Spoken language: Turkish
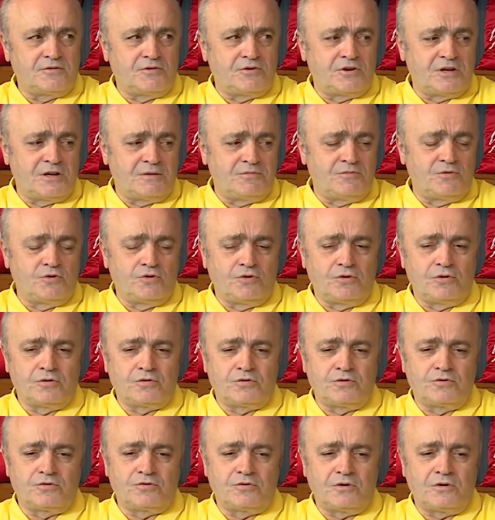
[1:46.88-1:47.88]
önemli
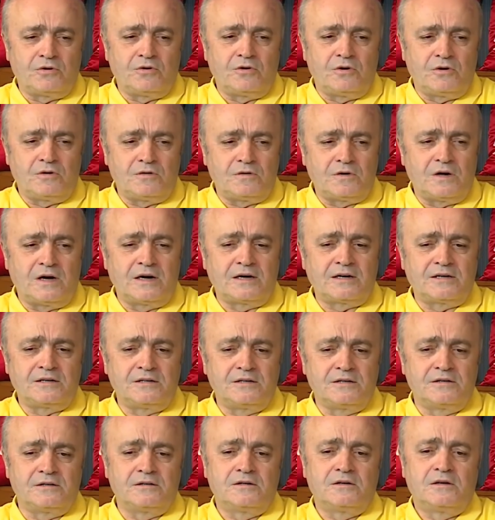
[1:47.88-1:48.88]
olduğunu, o
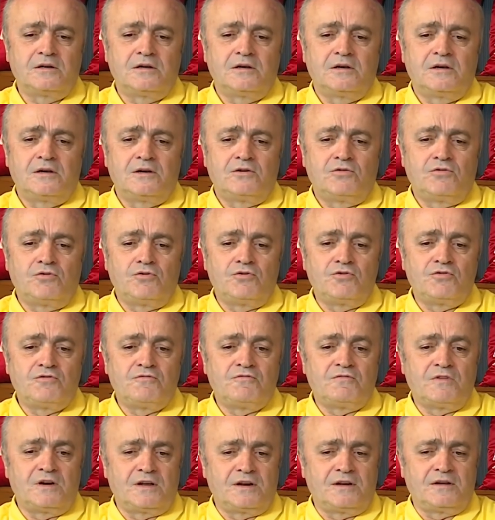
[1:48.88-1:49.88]
hakkı, o
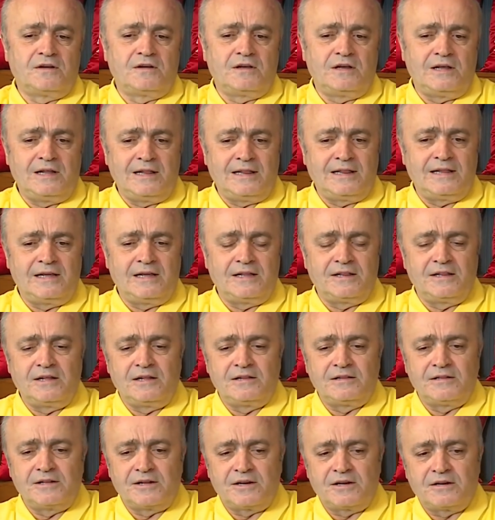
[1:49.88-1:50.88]
ünvanı elde
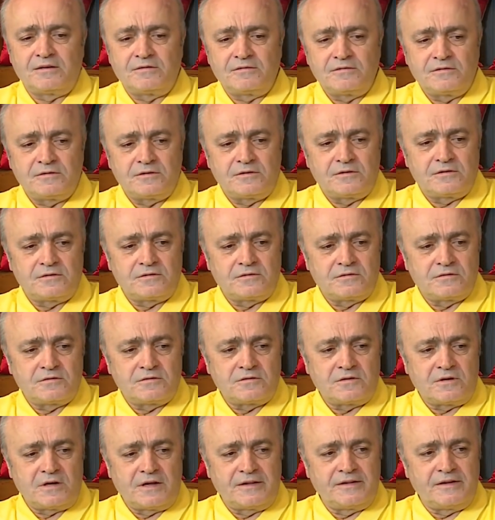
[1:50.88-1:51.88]
edenlerin e,
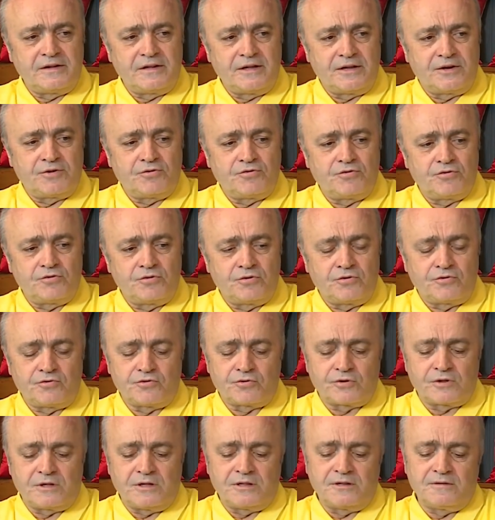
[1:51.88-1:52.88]
anneler gününü
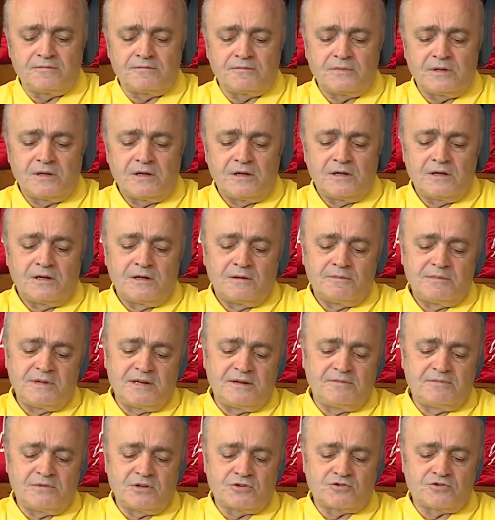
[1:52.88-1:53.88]
kutladım.
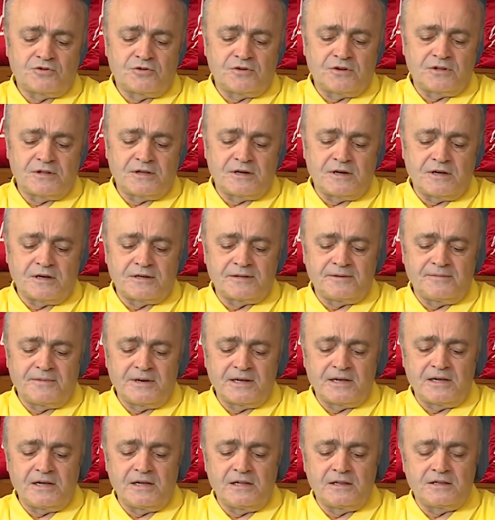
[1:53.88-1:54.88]
Benim de sonradan aklıma
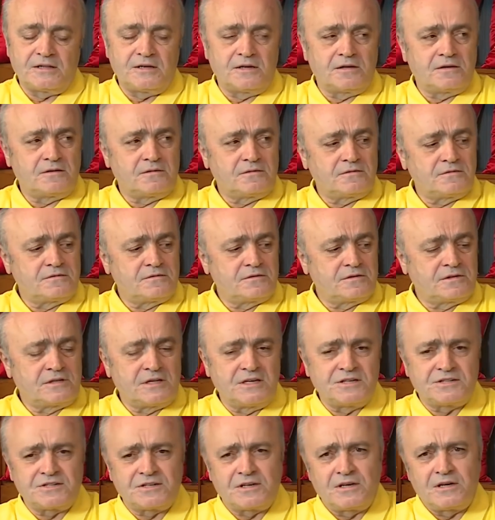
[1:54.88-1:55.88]
geldi.
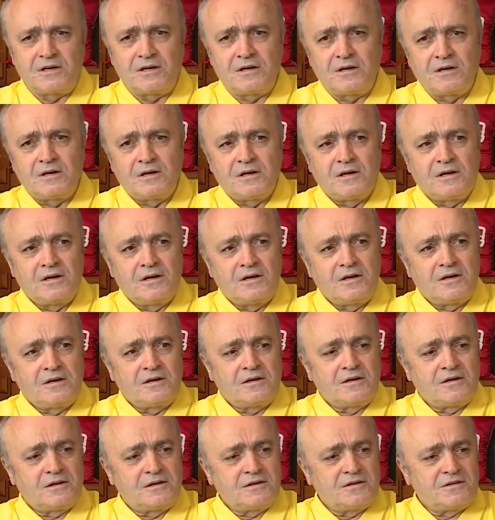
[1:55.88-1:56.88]
Keşke
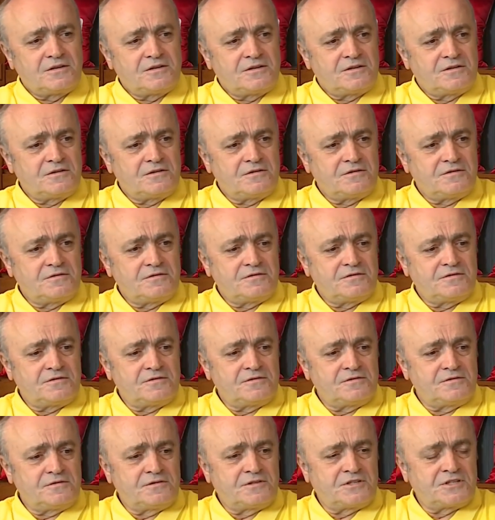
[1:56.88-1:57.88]
e,
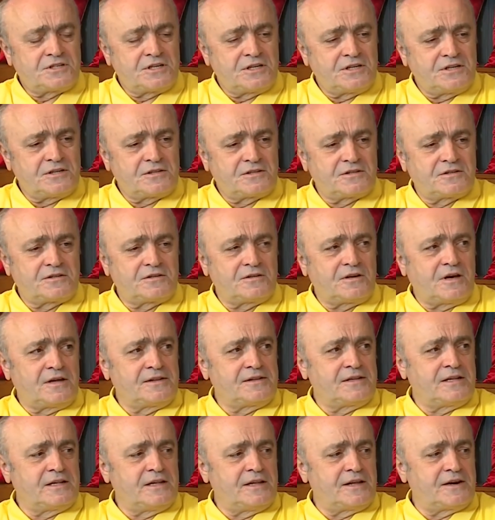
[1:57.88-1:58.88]
şehit
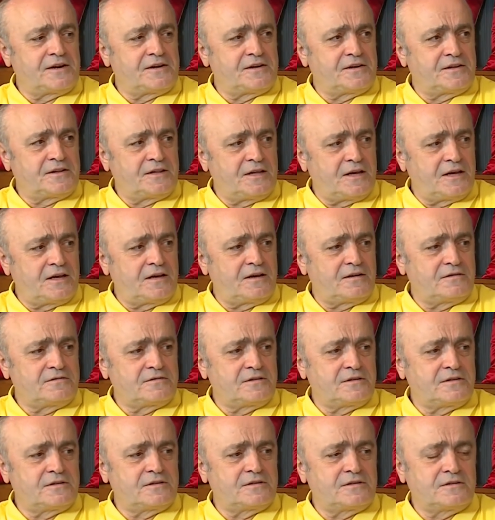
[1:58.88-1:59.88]
annelerini de e,
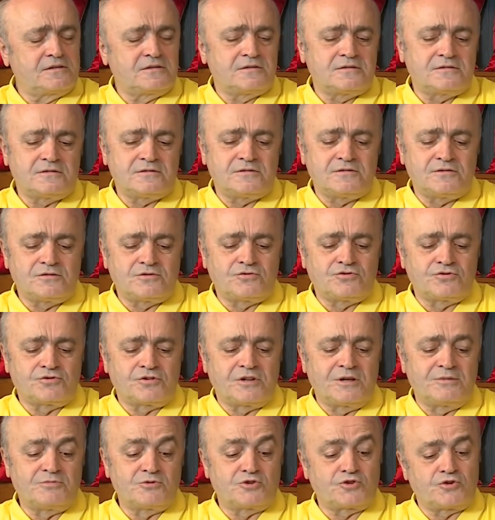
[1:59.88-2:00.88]

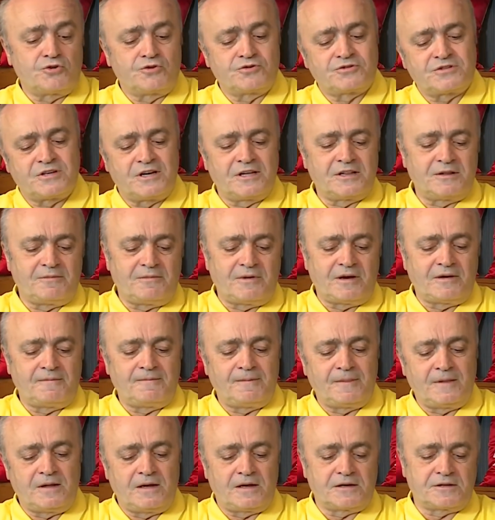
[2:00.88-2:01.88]
kutlamış olsaydım.
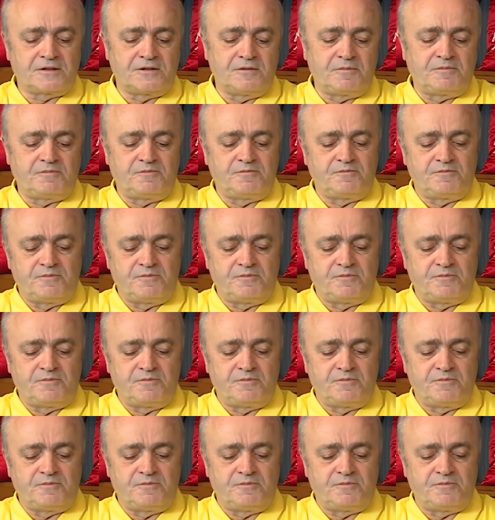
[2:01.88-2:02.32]
Artı